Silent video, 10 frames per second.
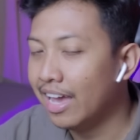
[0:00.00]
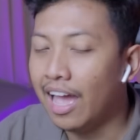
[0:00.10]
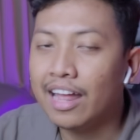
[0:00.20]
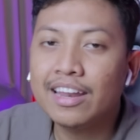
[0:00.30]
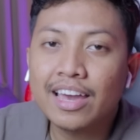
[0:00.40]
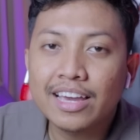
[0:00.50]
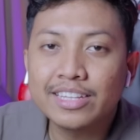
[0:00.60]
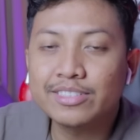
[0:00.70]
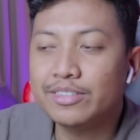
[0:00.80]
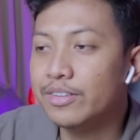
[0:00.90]
ada
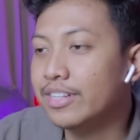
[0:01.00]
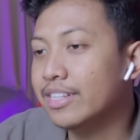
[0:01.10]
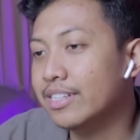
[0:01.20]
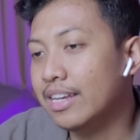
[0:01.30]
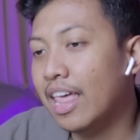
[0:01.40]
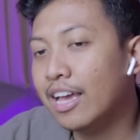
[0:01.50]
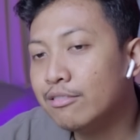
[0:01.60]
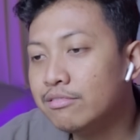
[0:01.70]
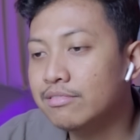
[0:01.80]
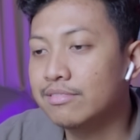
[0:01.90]
gitu orang
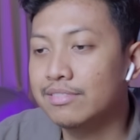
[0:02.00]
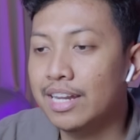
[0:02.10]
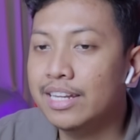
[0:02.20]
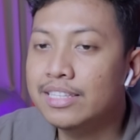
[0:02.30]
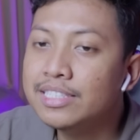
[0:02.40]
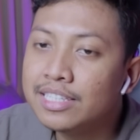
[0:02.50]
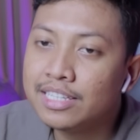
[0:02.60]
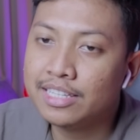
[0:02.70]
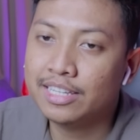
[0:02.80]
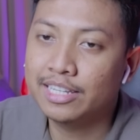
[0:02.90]
lagu religi
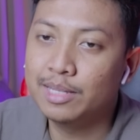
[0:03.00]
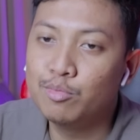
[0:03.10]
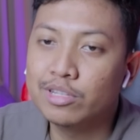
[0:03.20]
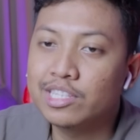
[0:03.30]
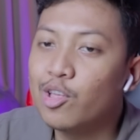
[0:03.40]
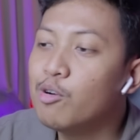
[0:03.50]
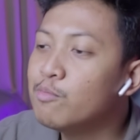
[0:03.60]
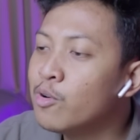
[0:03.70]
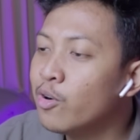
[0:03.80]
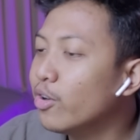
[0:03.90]
dibuat slow
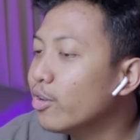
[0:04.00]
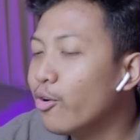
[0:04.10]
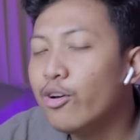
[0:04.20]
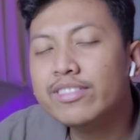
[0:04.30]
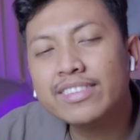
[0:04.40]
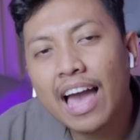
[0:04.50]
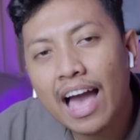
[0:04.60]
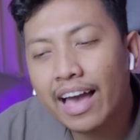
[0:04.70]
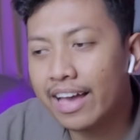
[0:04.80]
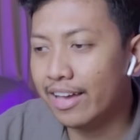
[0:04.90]
mo kocak